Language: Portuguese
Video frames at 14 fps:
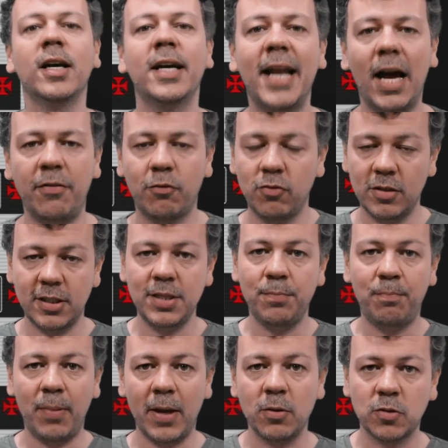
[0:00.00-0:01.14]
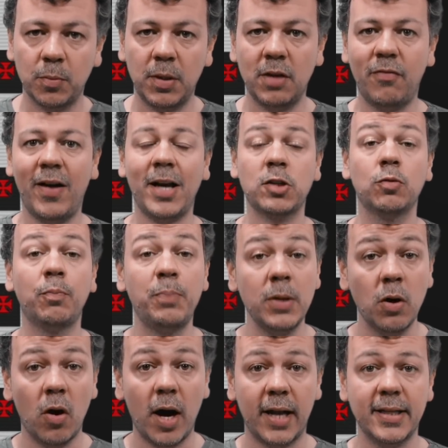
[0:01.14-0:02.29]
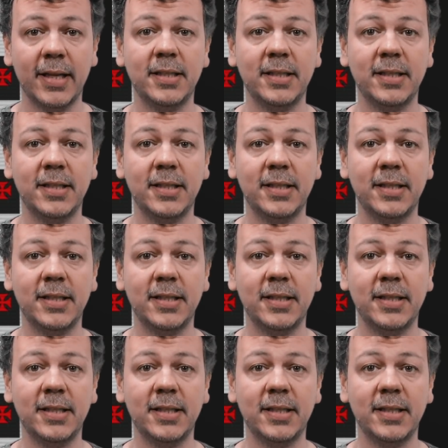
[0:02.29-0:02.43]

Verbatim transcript: gráfico de desempenho sobre Vasco piora, né?